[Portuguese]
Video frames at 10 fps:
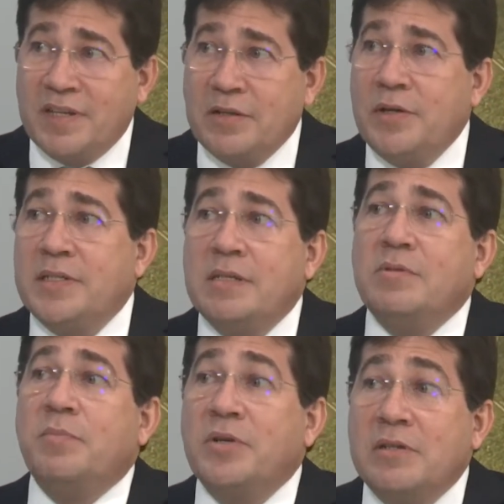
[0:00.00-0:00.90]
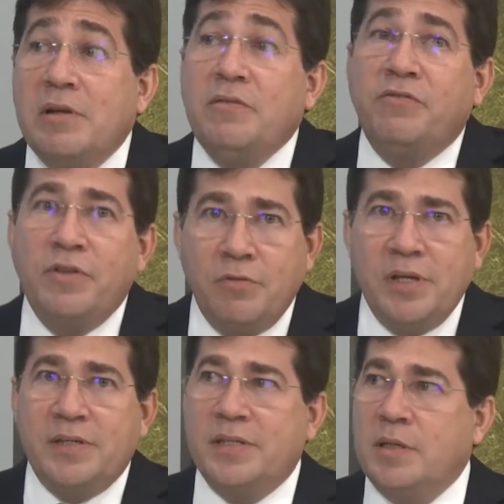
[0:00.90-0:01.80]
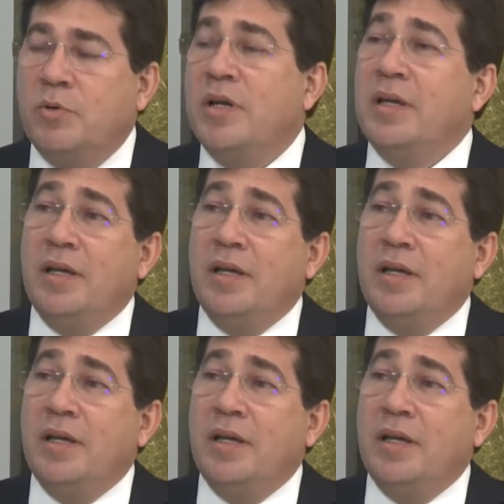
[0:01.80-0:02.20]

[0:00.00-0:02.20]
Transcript: fazer o recibo, depois eu lhe envio o recibo.